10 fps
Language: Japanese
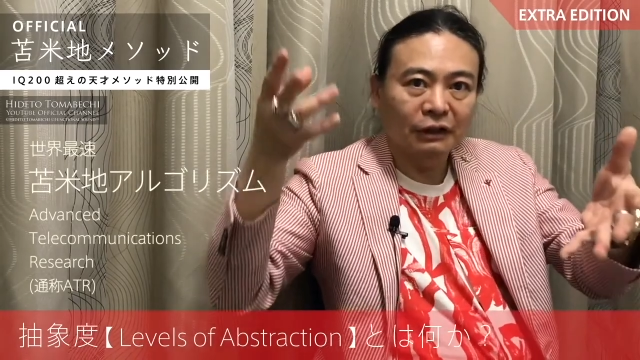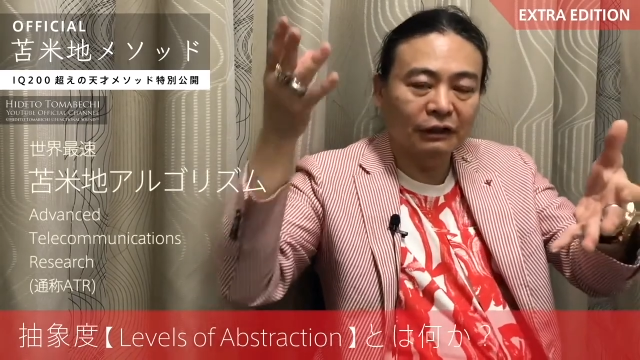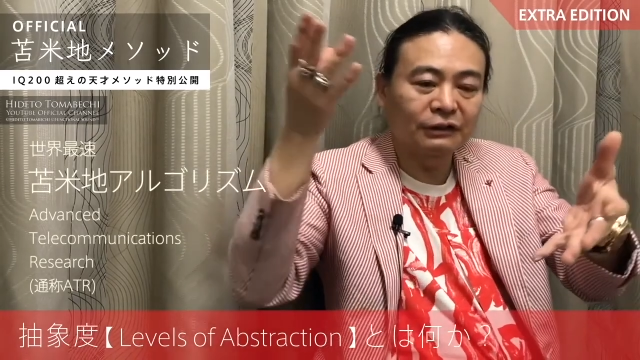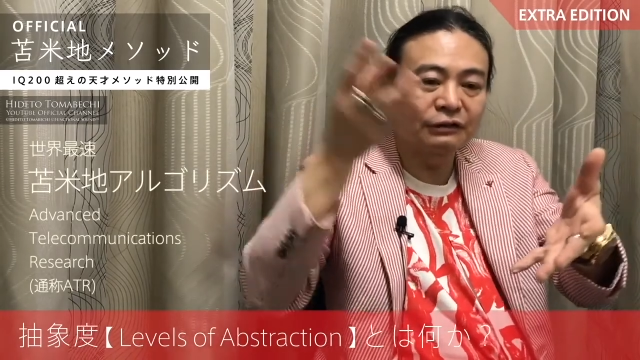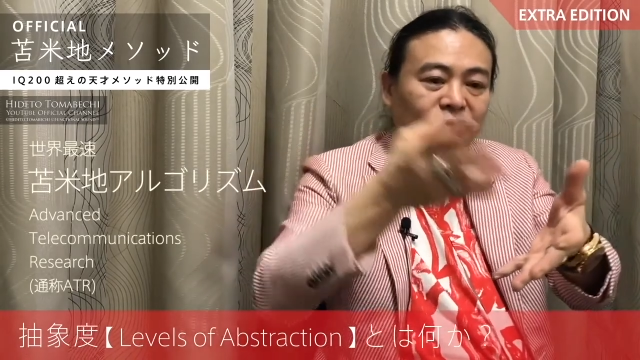
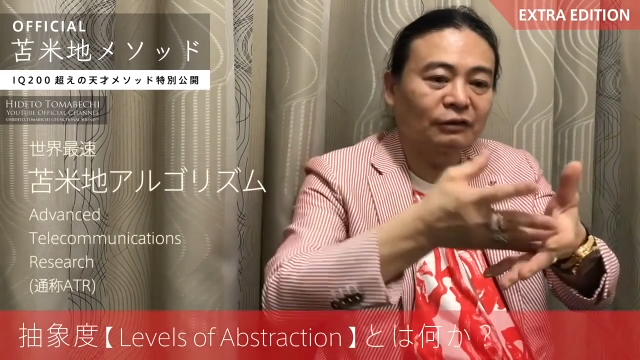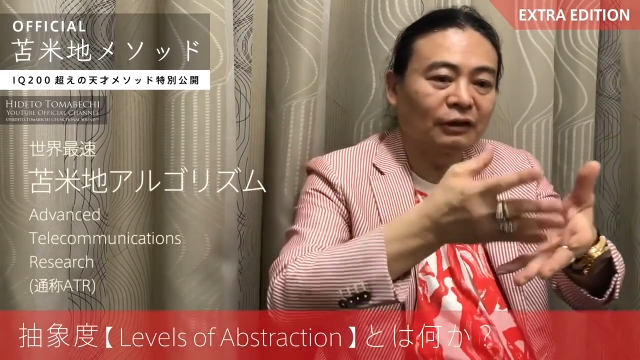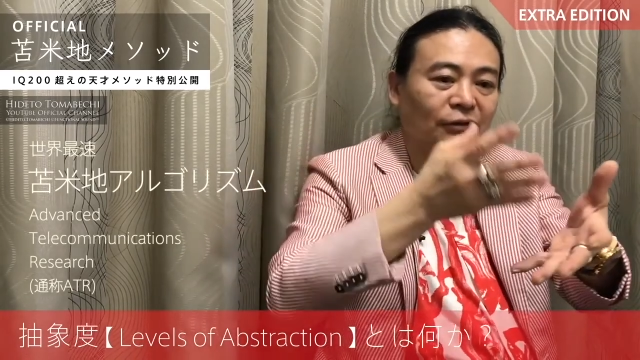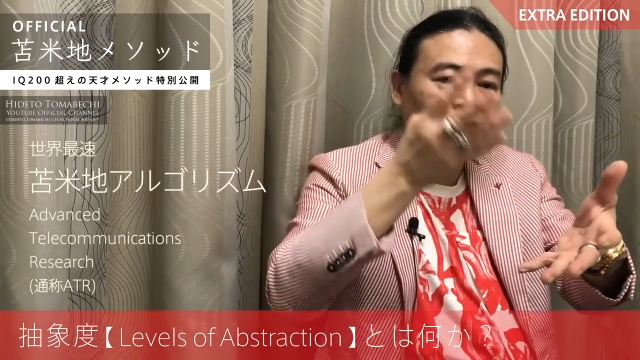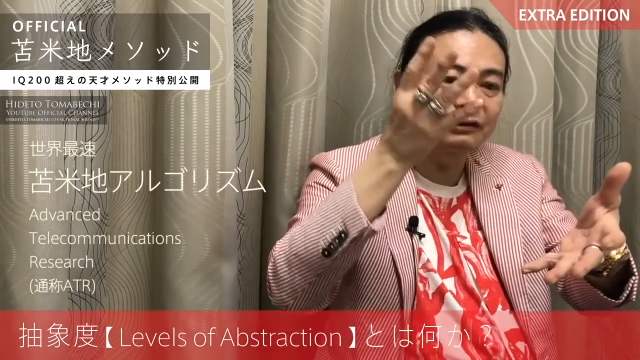仮説
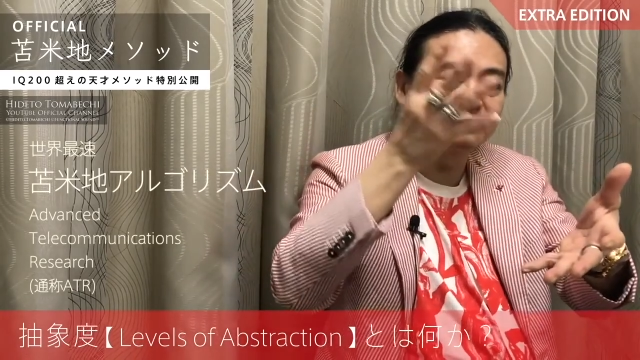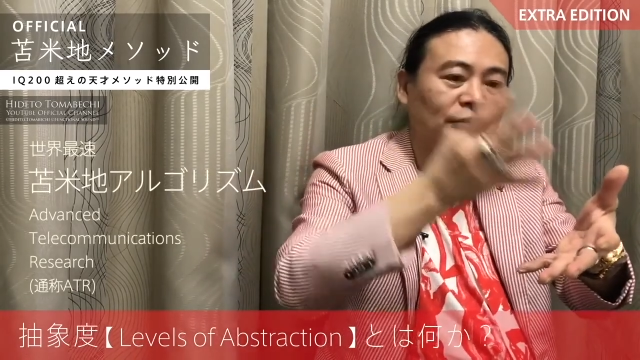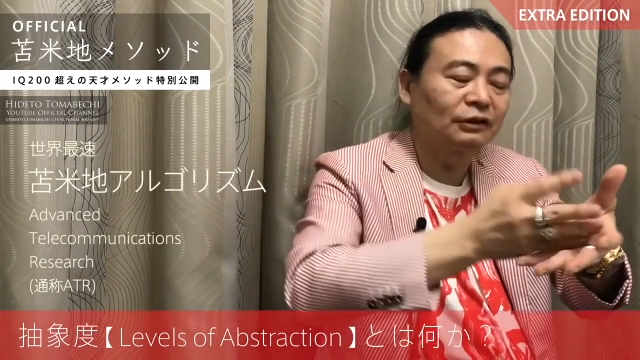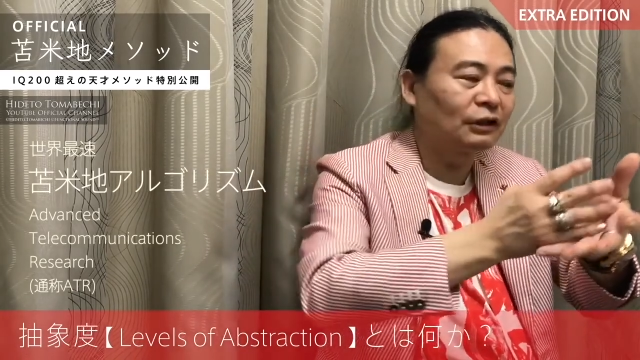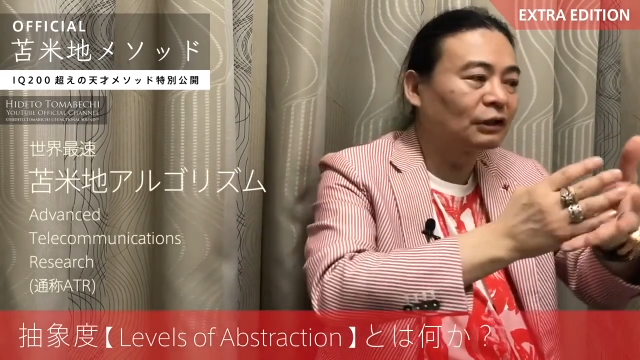が作っ
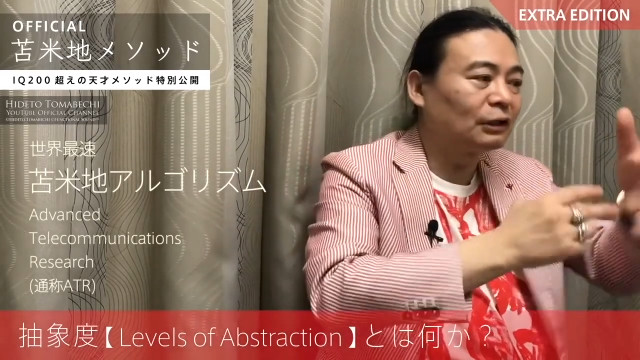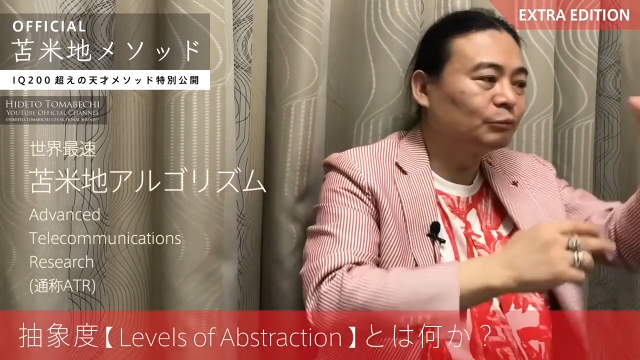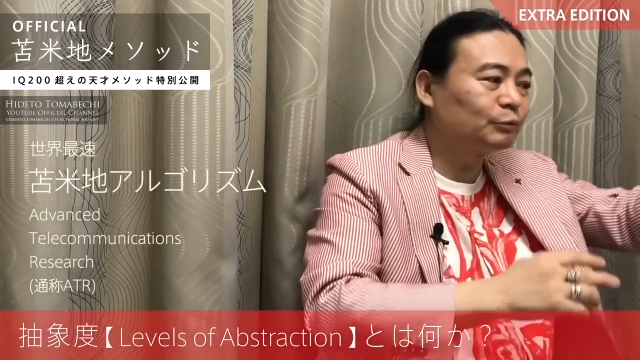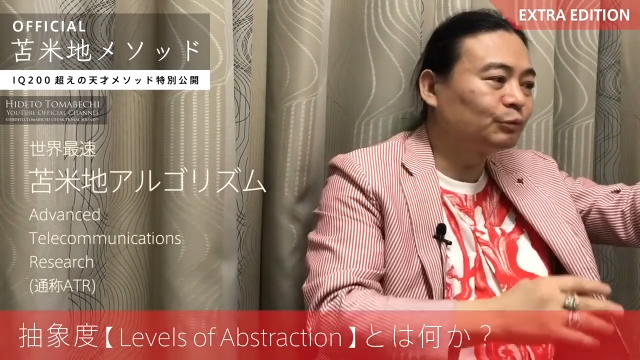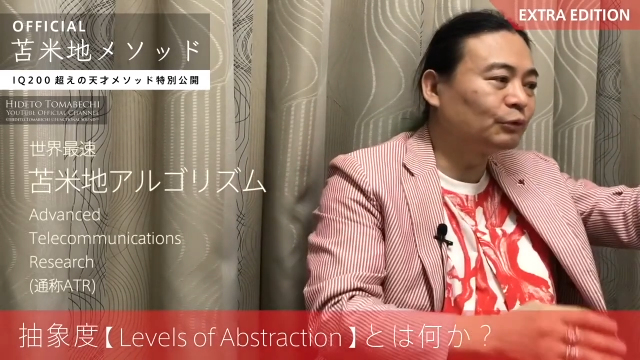てる間に
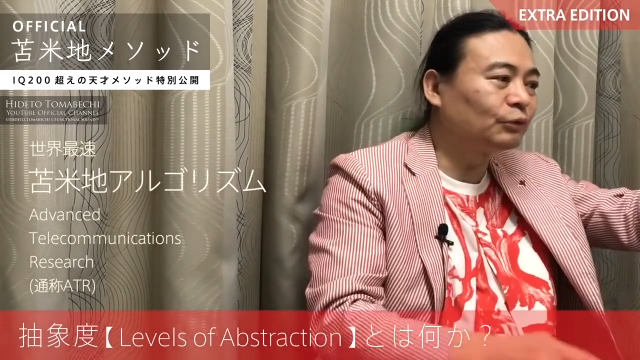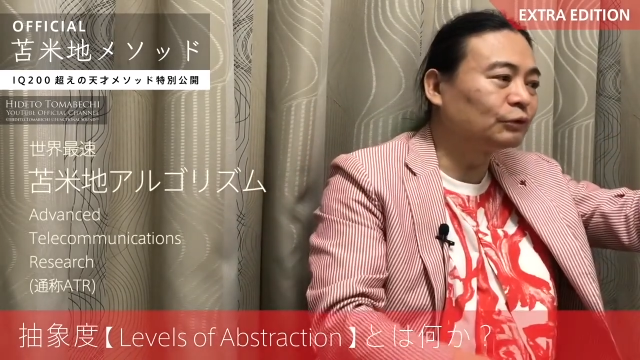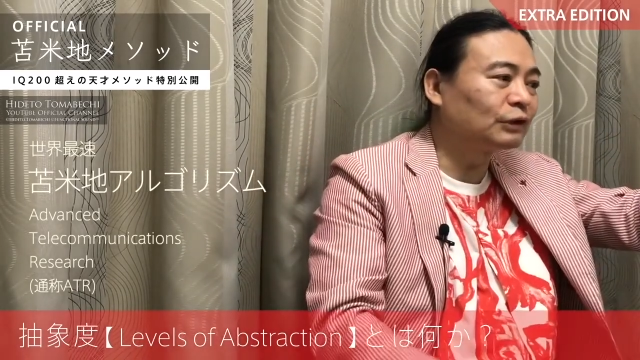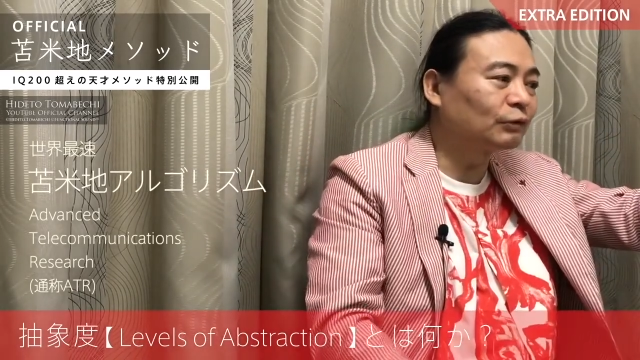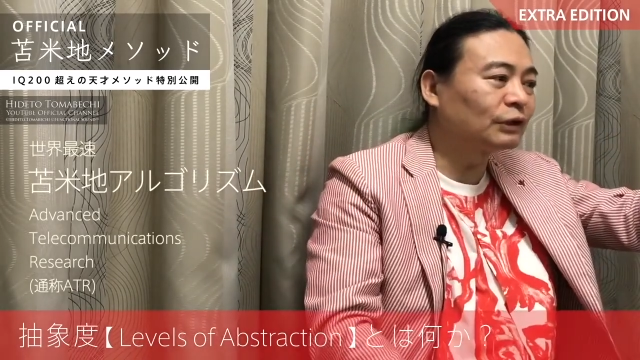文法
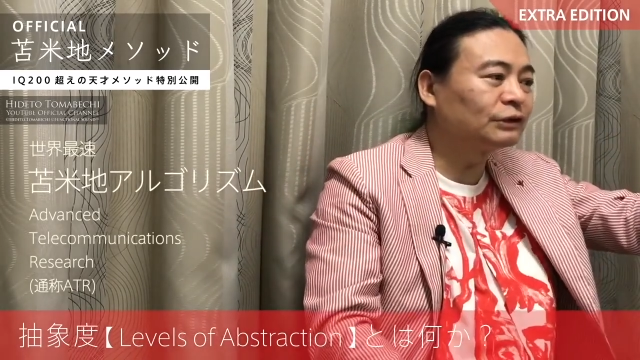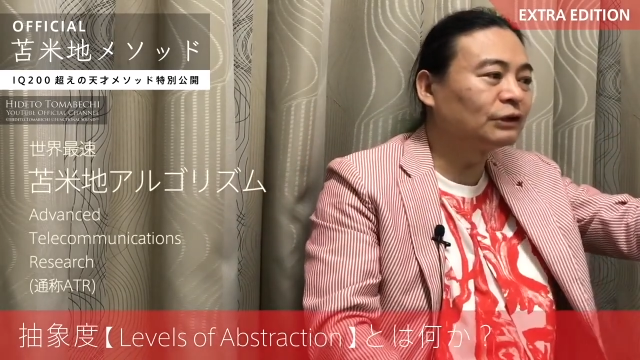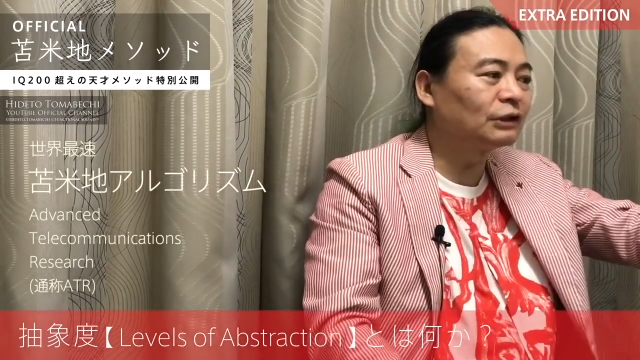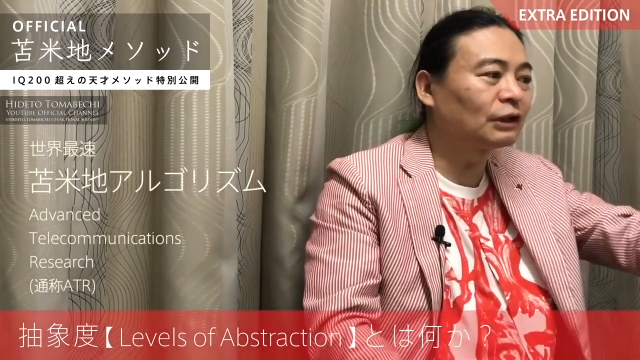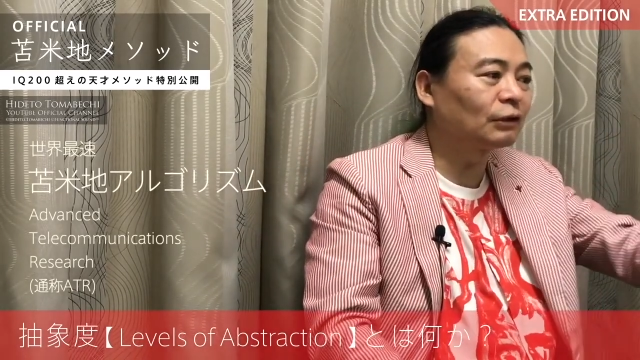構造が同じ
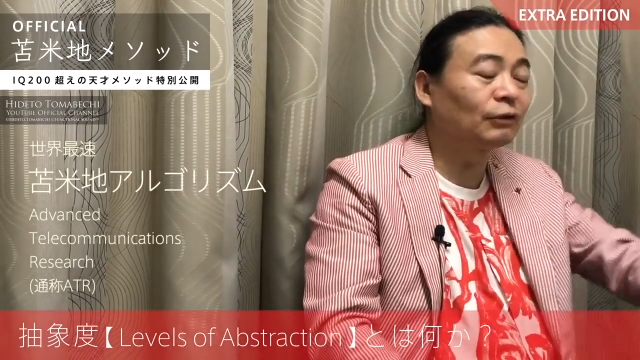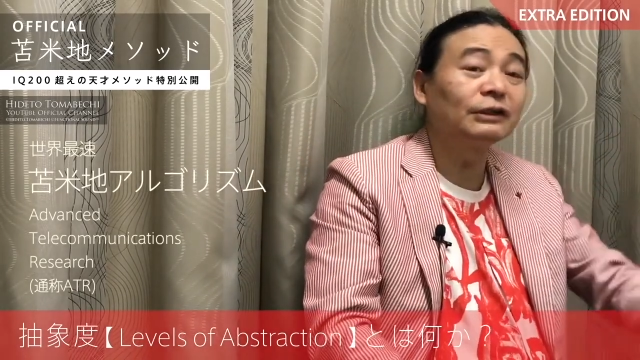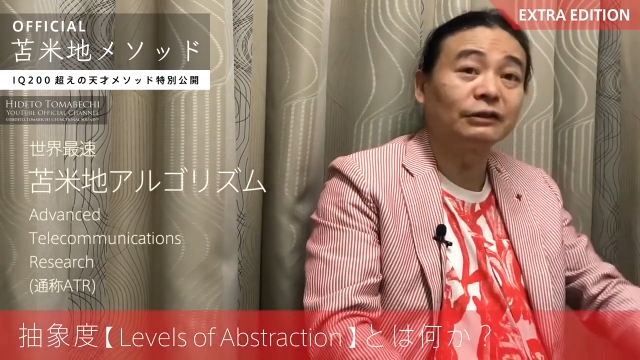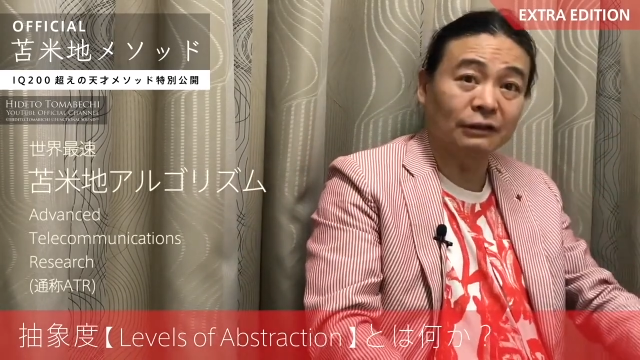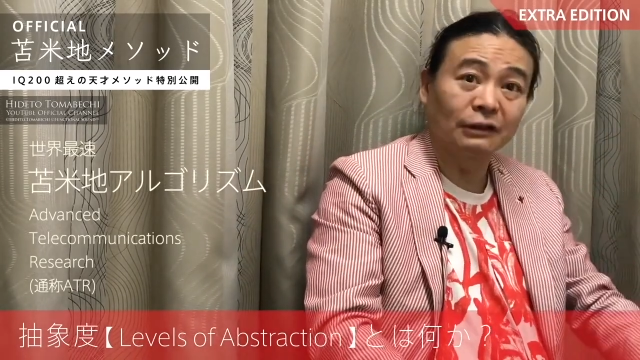データから壊
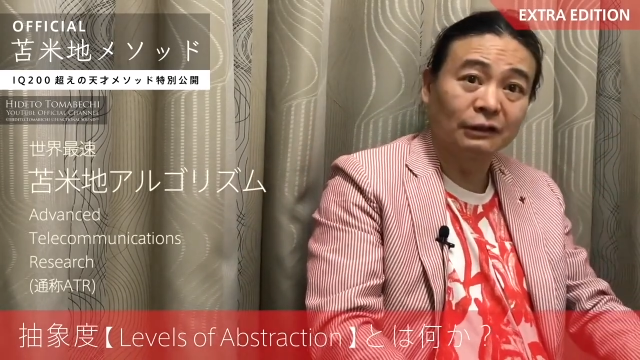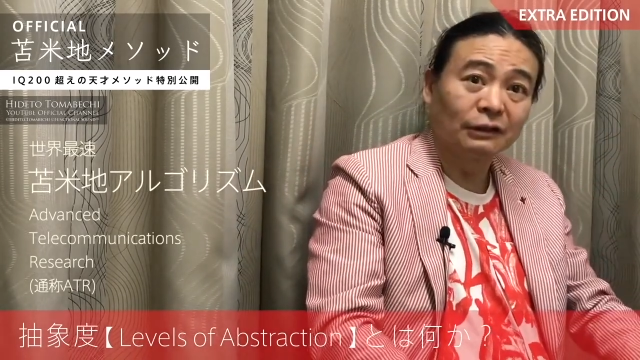れちゃうじゃん。